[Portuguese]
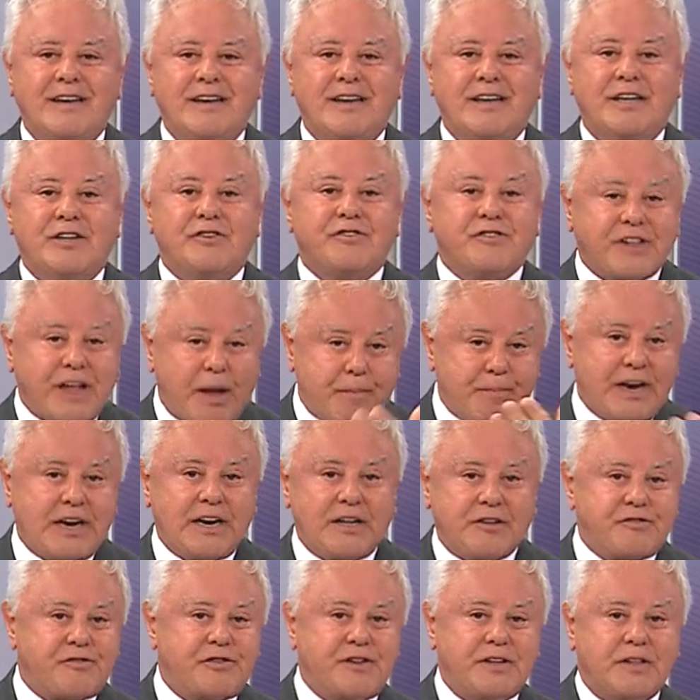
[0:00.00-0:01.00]

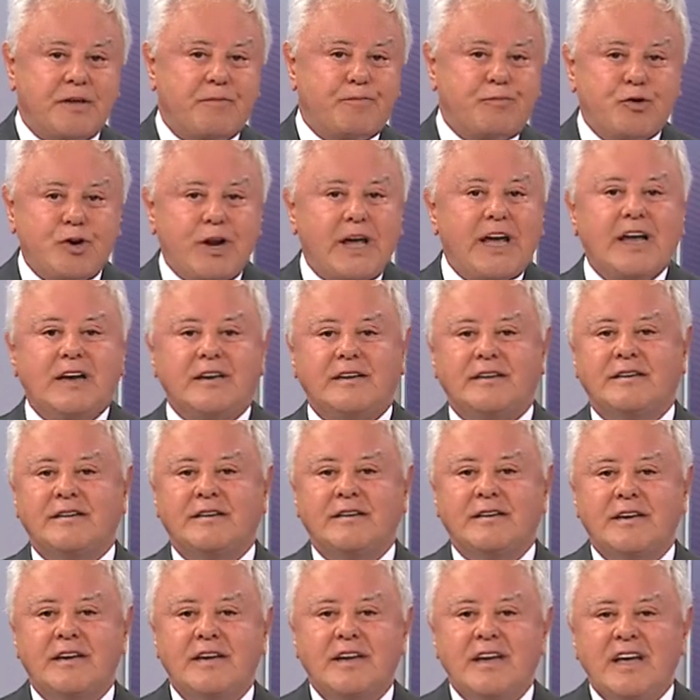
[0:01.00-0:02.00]
estabelecida por ele,
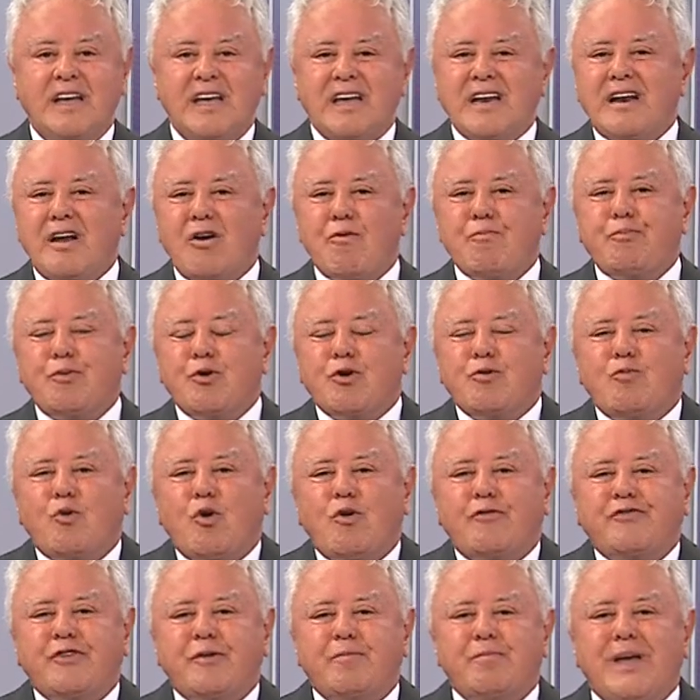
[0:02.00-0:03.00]
e não por
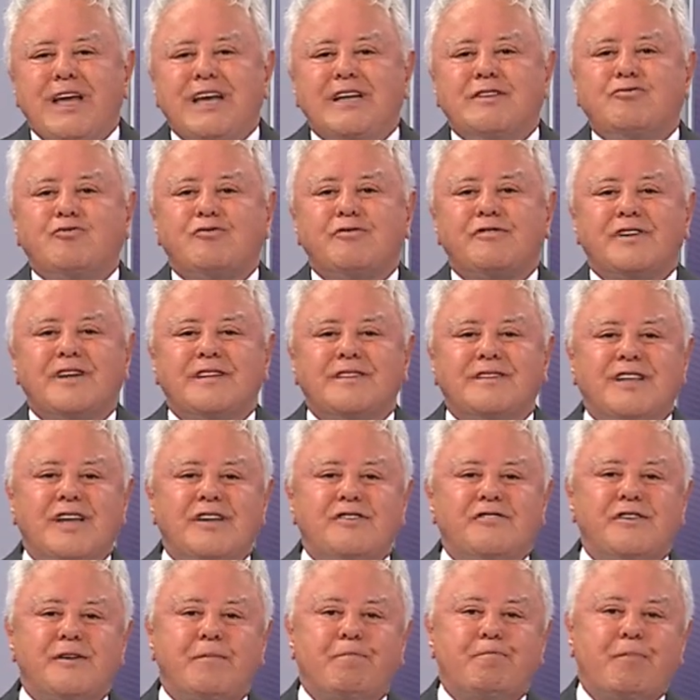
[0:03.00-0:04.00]
movimentos
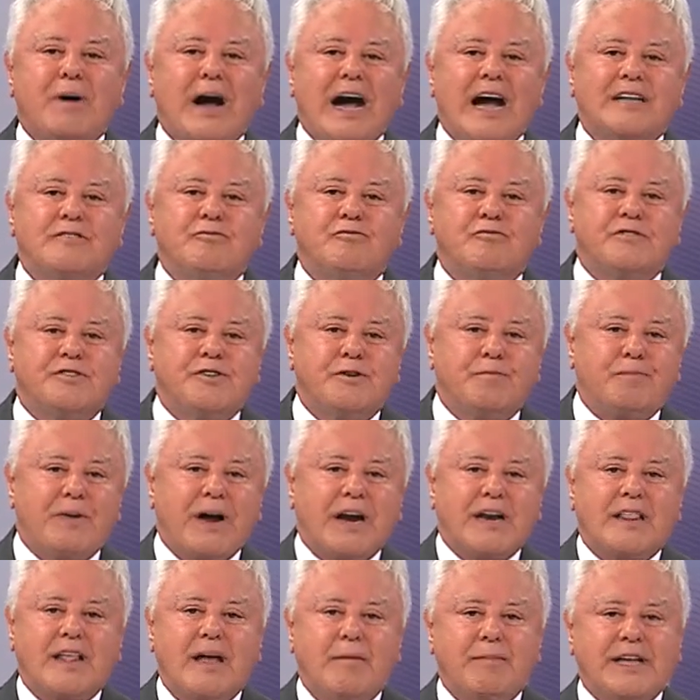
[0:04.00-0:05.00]
antecipados de
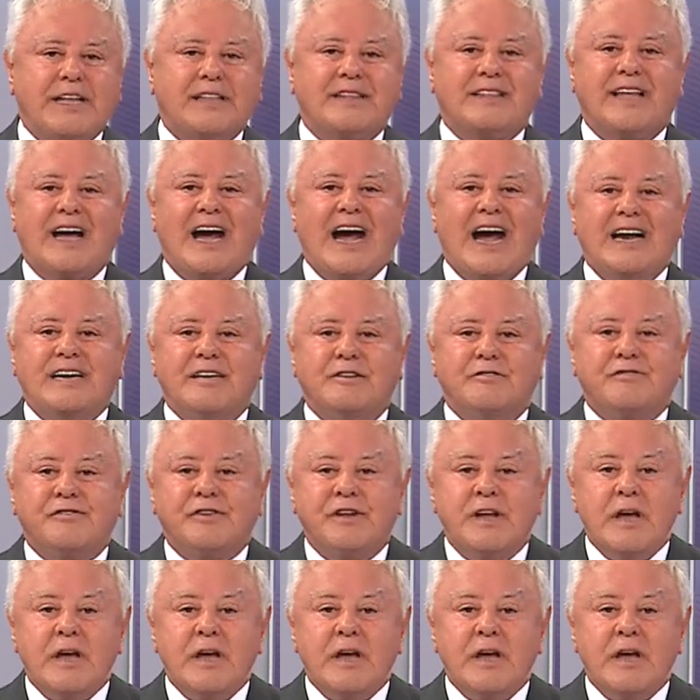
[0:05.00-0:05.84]
parlamentares